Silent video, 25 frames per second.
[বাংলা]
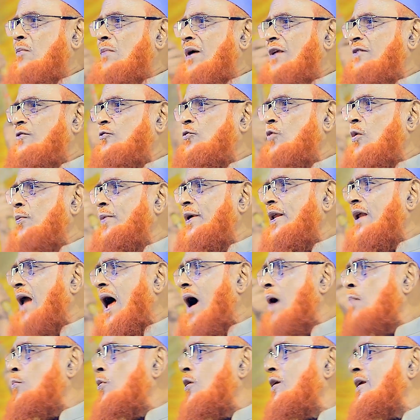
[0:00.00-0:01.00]
নমাজ নবীর
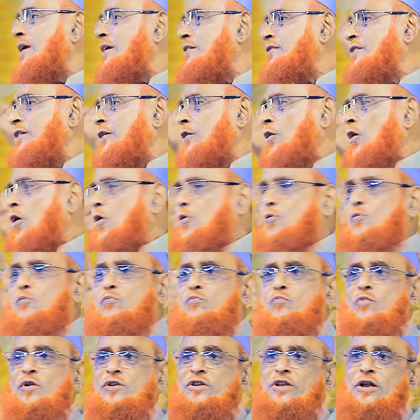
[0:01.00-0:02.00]
আমলে ছিল
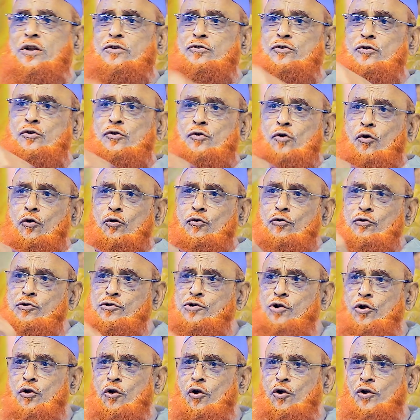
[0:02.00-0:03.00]
উন্মতের জন্য
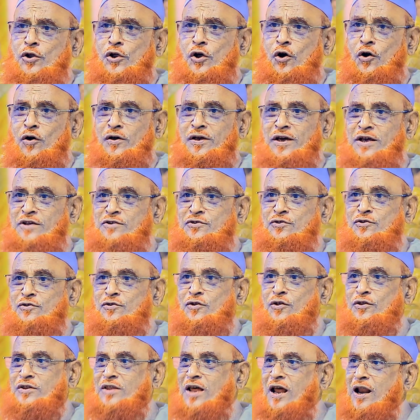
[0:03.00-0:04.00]
অনুসরণীয় এই
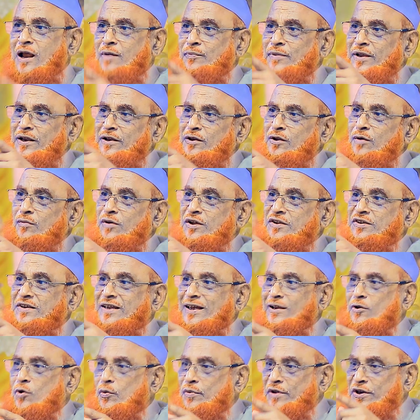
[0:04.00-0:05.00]
জন্য তারাবির
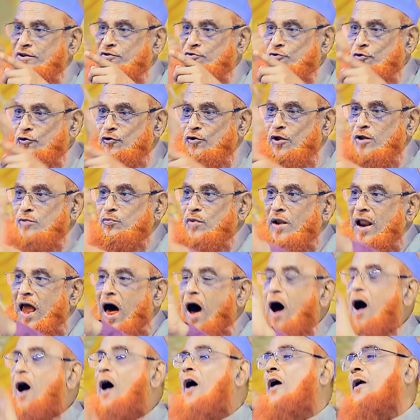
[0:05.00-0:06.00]
নমাজকে নবীর সুন্নত বলা
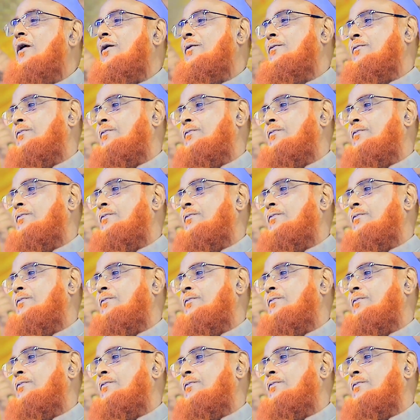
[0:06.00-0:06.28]
হয়